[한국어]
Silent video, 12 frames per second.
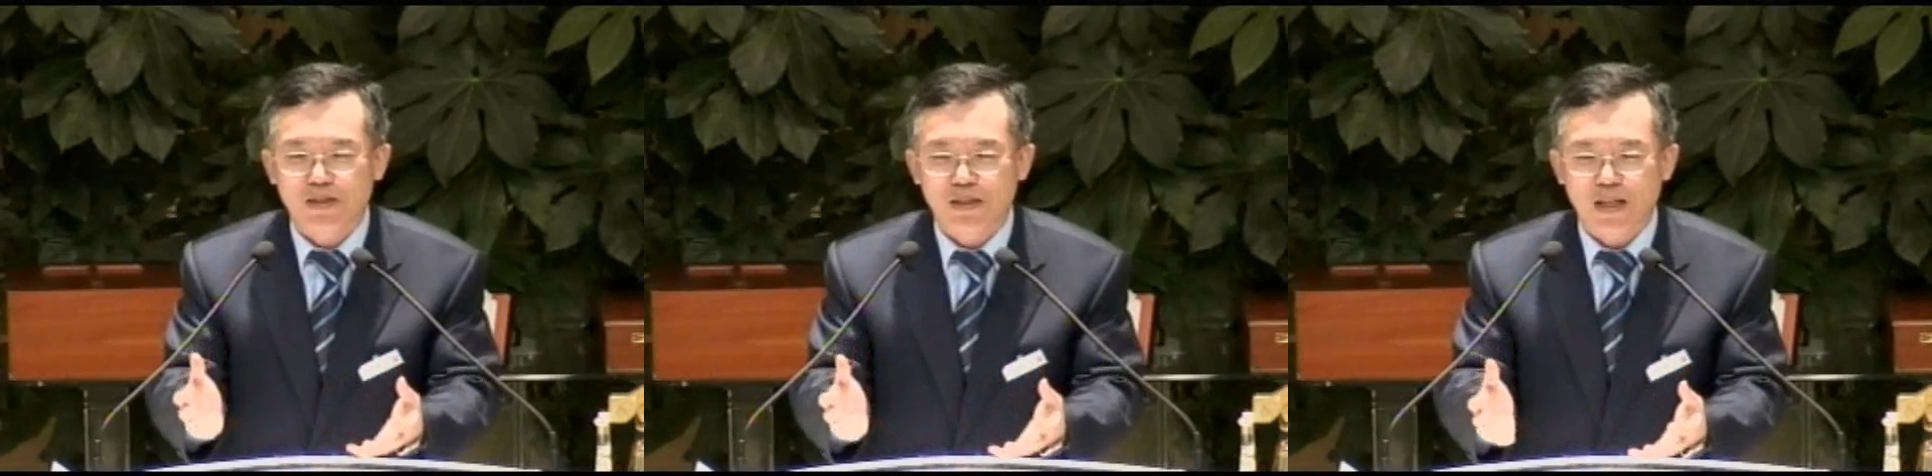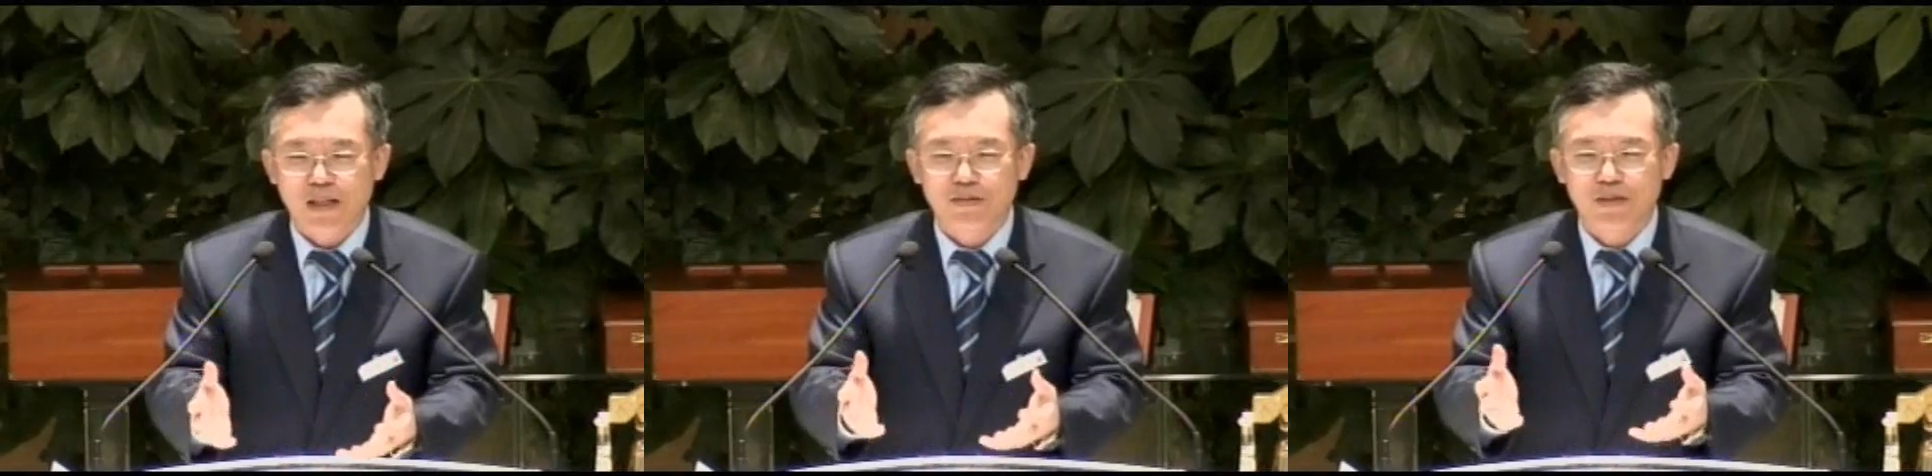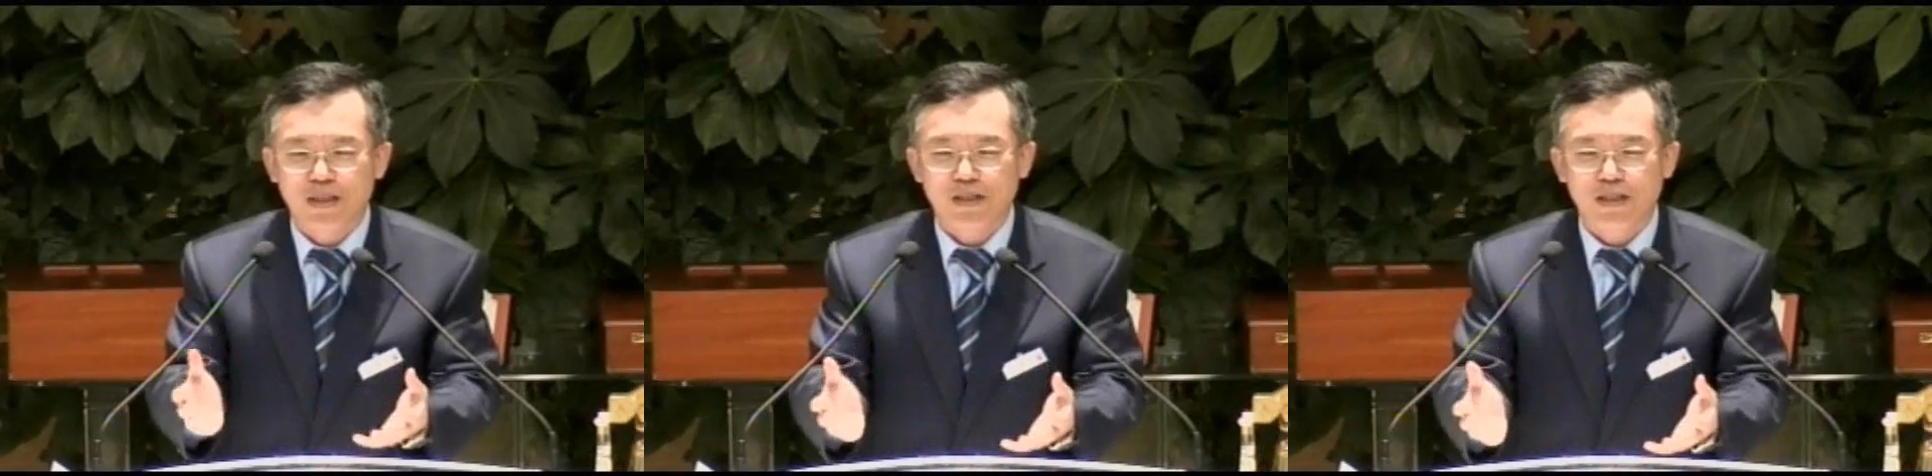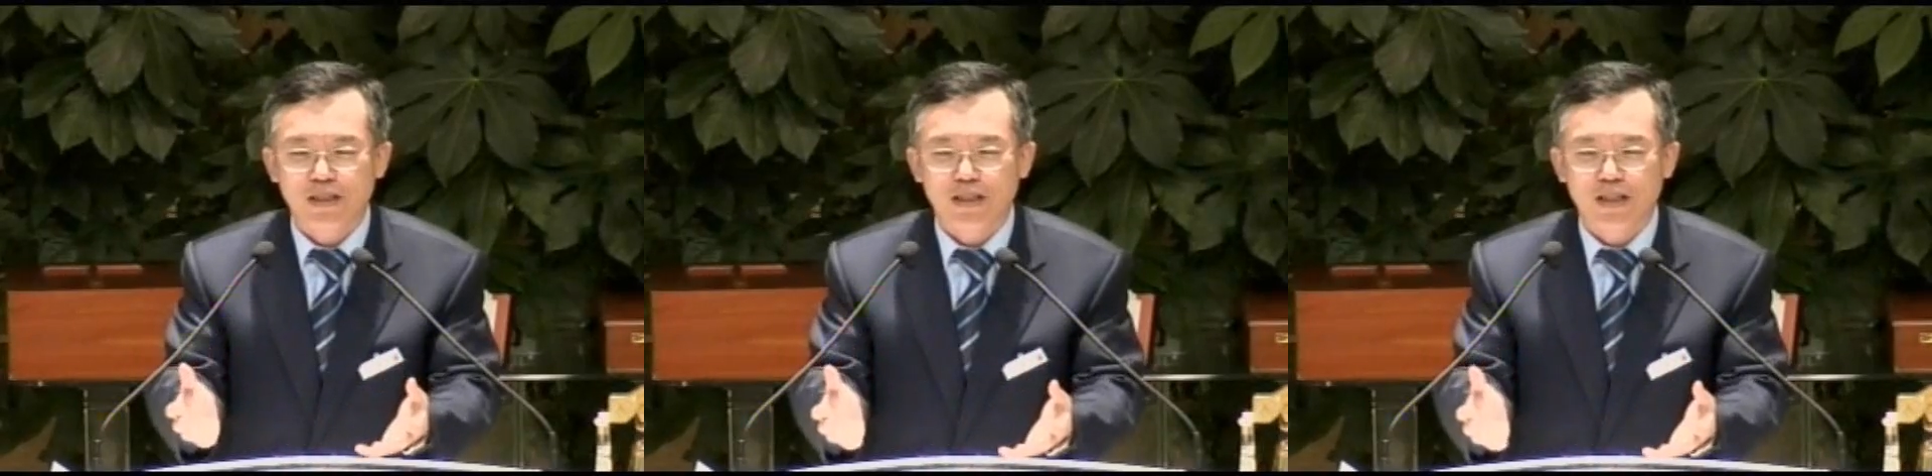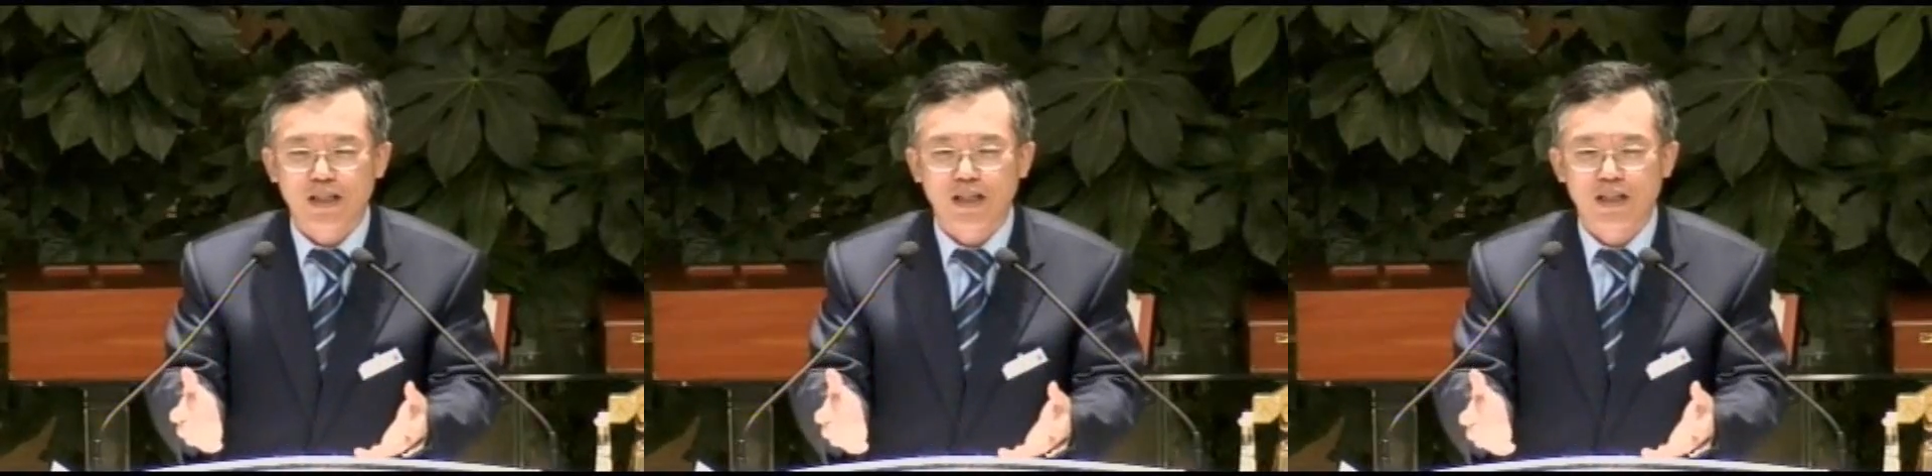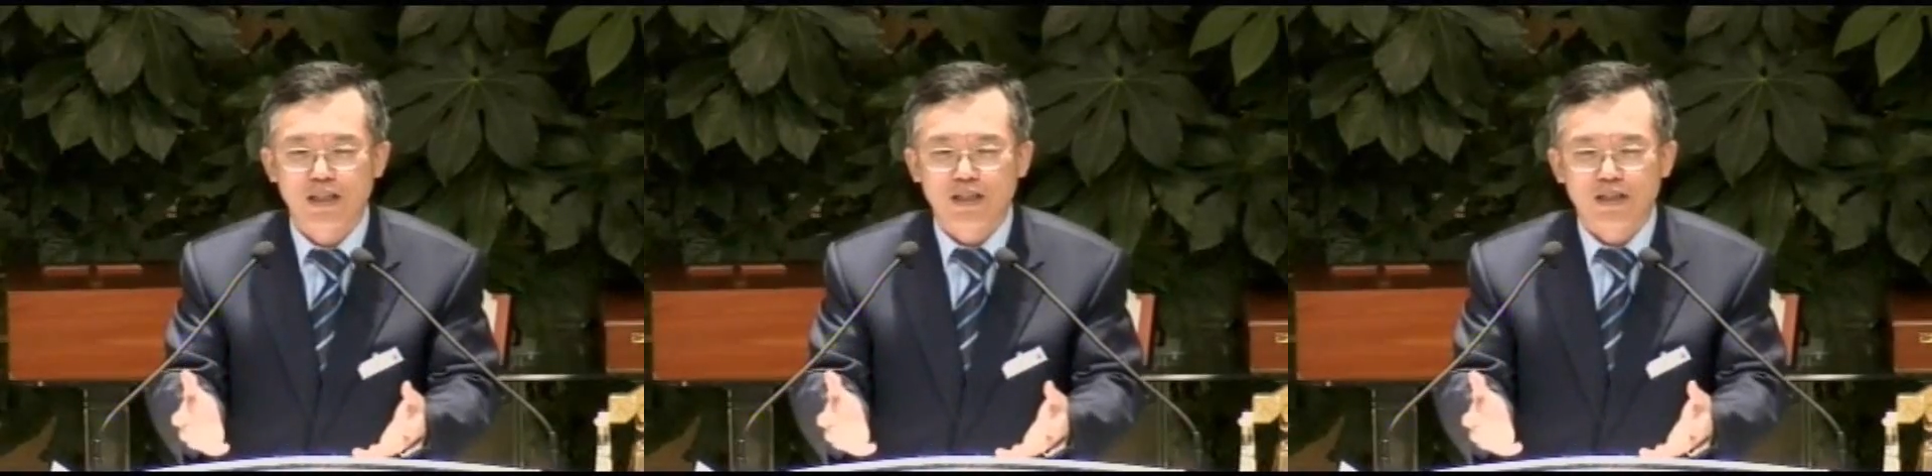세금을
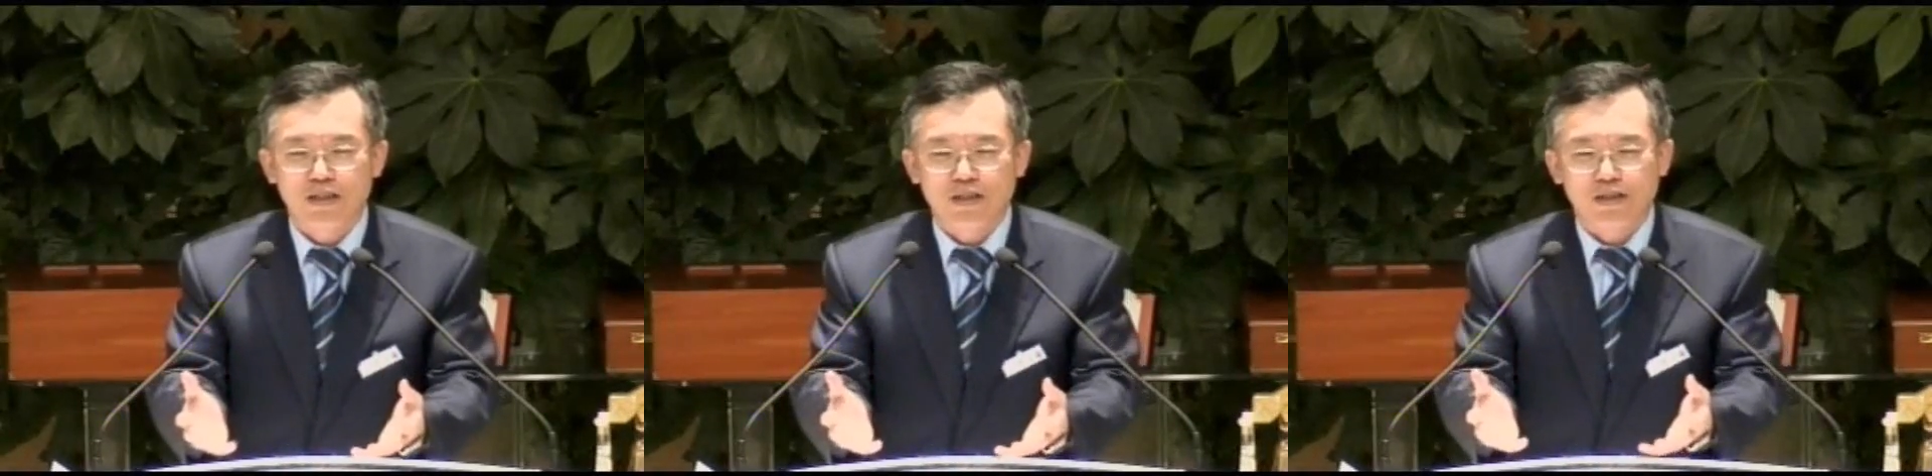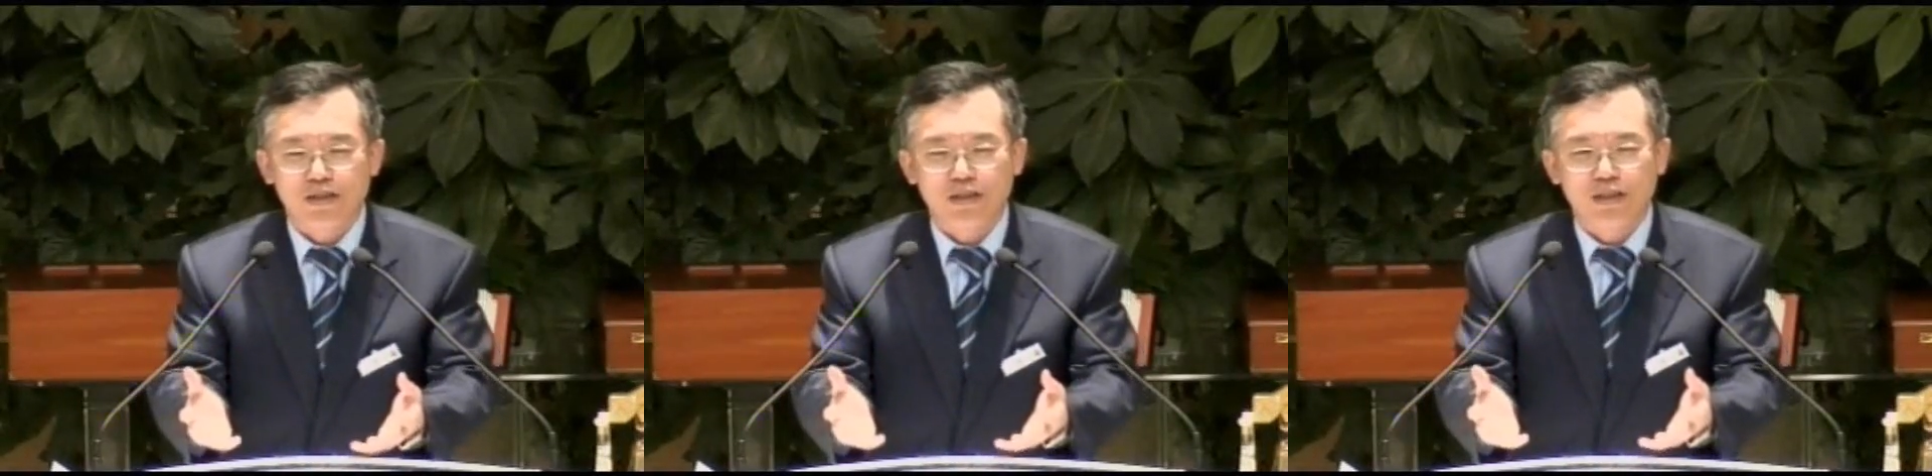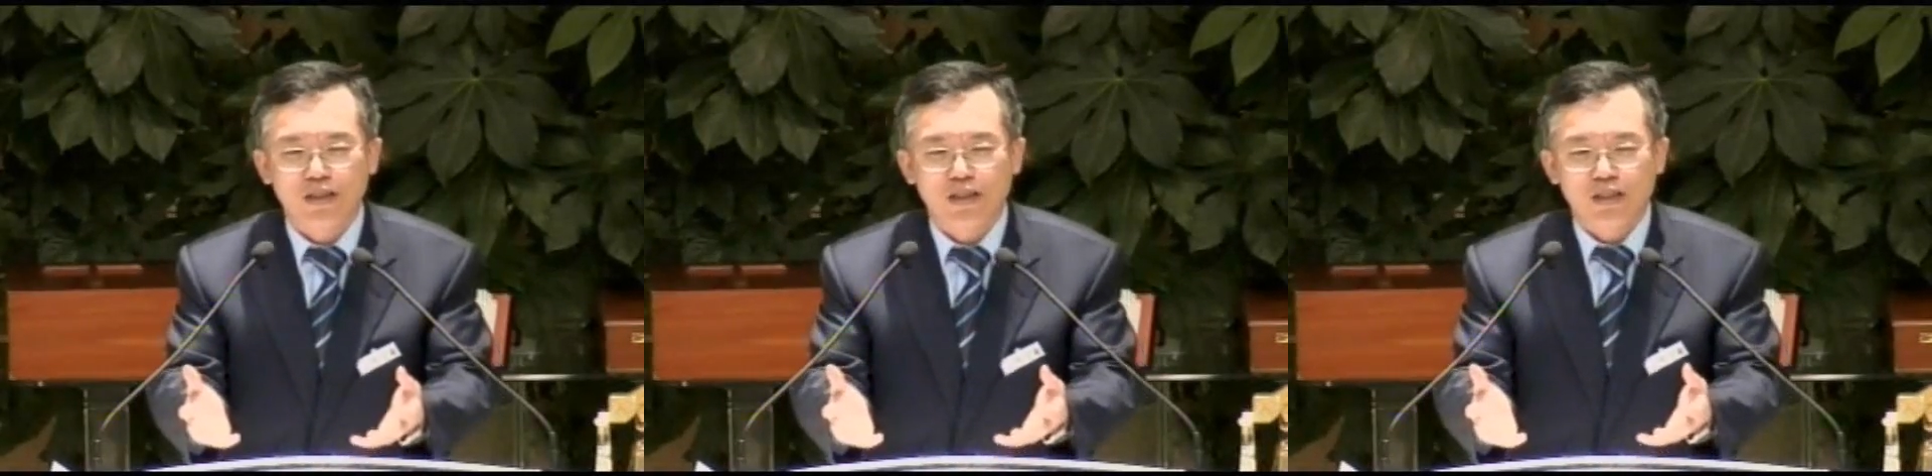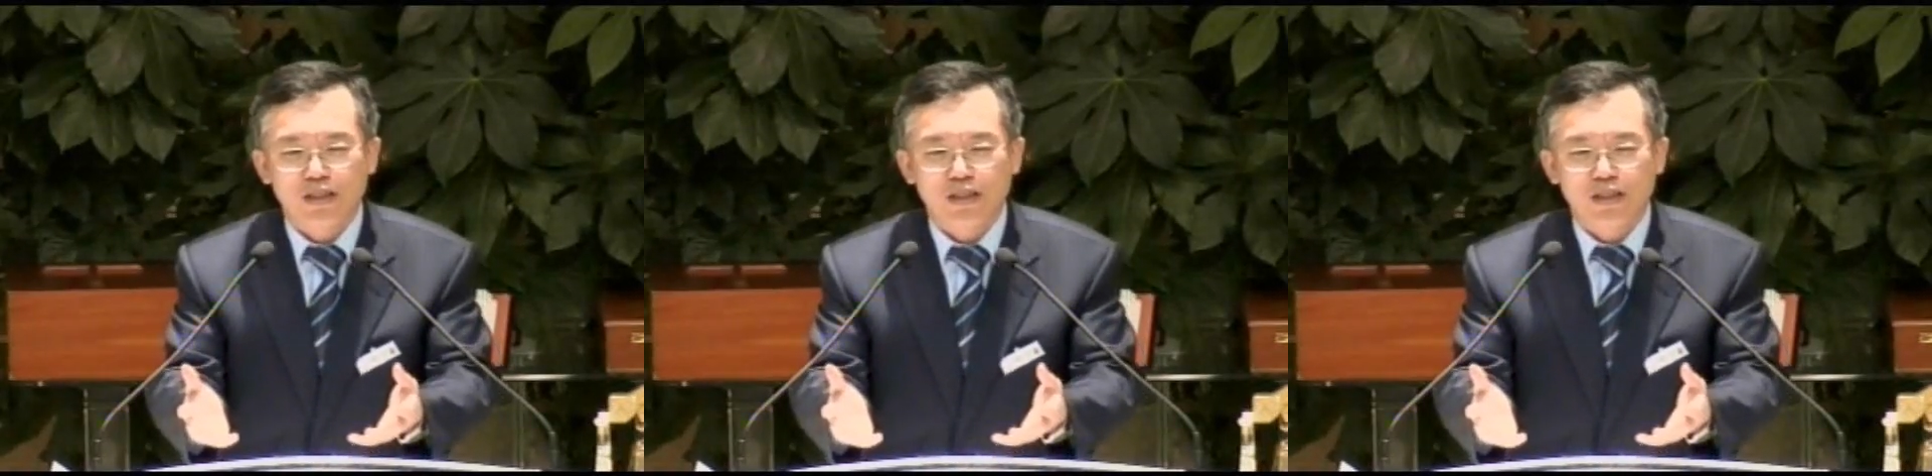냈으니까 그것을